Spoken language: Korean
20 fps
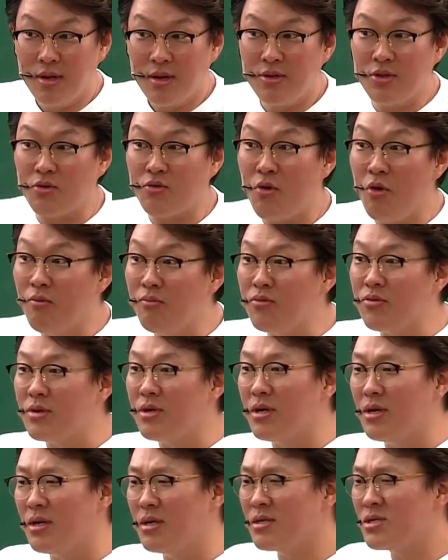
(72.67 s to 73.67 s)
근데
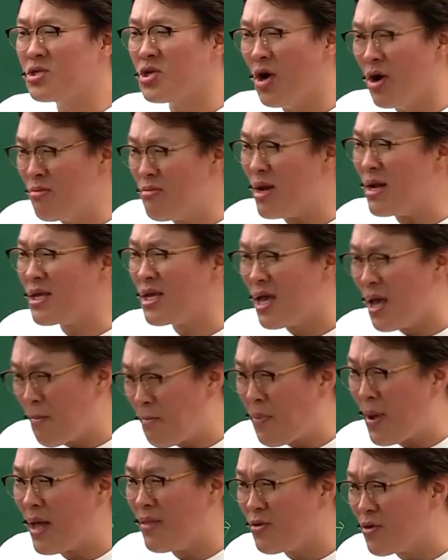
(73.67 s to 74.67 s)
공부를 정말
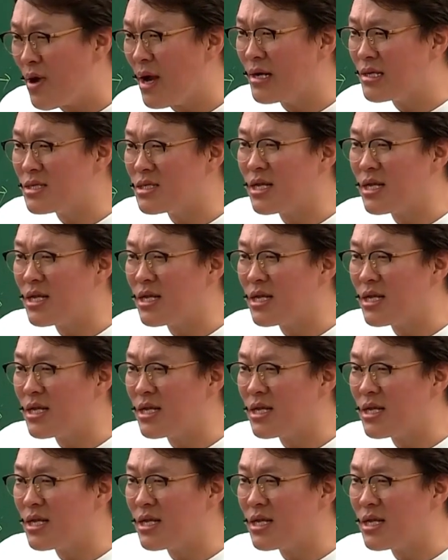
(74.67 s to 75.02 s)
개판으로 하는